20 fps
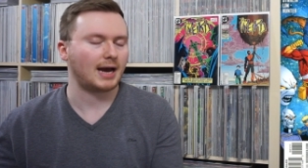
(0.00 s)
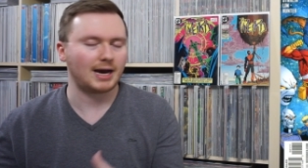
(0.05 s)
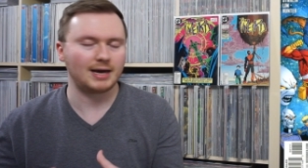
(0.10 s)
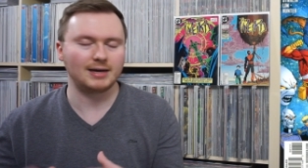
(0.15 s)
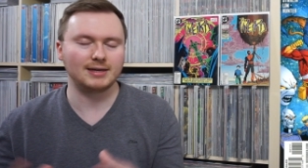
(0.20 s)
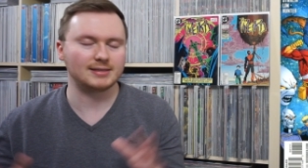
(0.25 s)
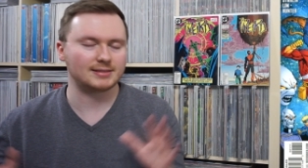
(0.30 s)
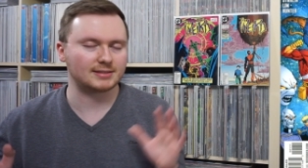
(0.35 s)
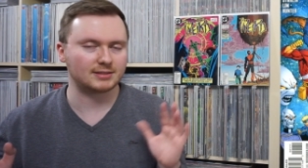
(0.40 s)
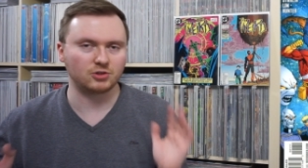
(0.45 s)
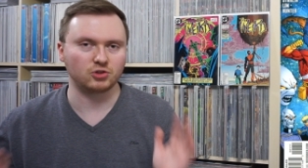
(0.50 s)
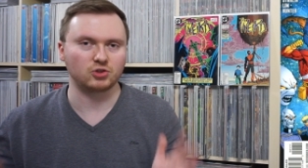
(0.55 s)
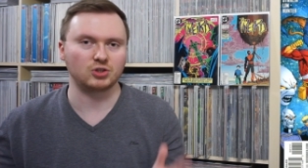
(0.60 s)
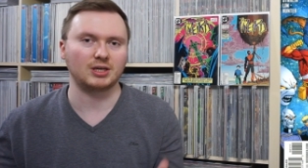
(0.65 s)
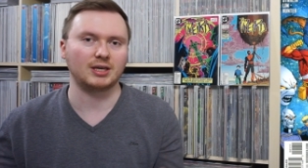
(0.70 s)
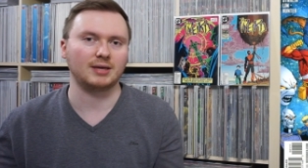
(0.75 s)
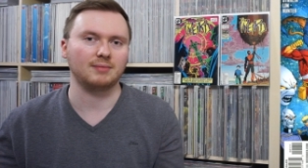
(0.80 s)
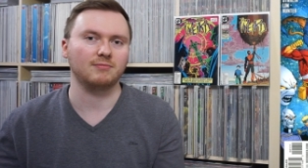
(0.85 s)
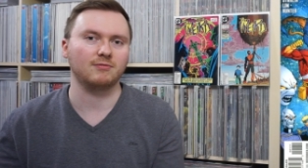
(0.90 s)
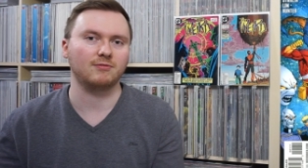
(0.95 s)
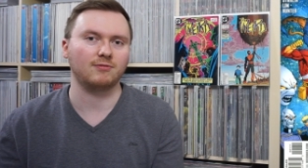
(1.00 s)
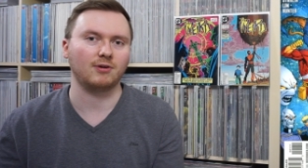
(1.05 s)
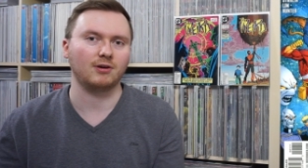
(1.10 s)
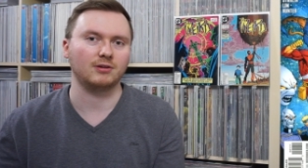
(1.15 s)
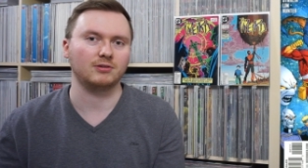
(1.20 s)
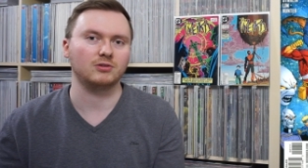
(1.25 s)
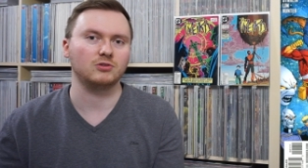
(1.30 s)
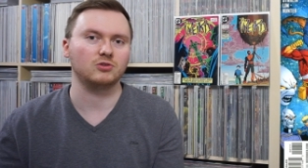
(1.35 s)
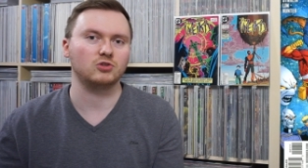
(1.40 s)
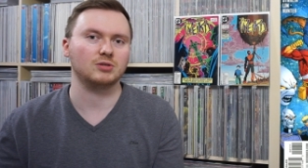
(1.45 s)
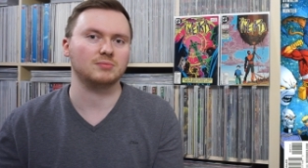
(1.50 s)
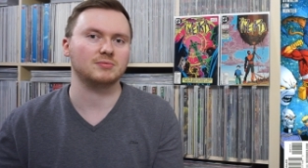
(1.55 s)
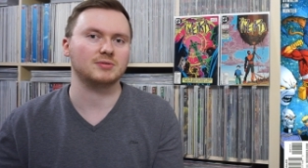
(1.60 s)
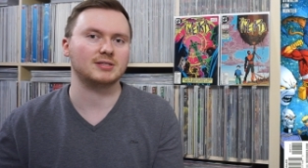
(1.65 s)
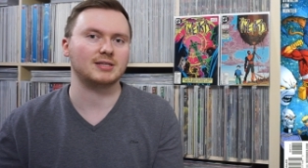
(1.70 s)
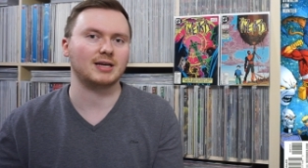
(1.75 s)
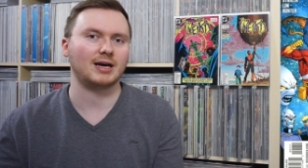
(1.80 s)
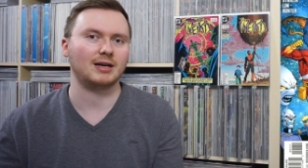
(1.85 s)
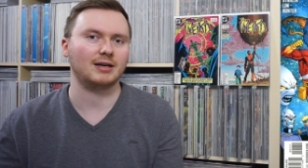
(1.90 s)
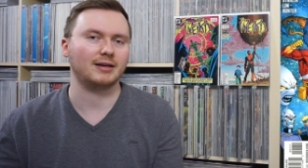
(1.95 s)
alles geschrieben von Jim
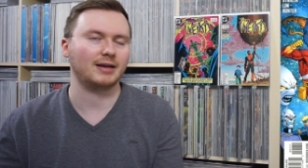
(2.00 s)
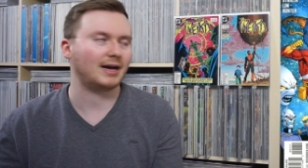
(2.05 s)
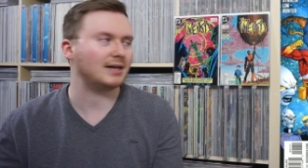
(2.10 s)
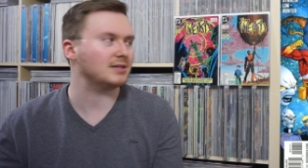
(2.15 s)
Starlin.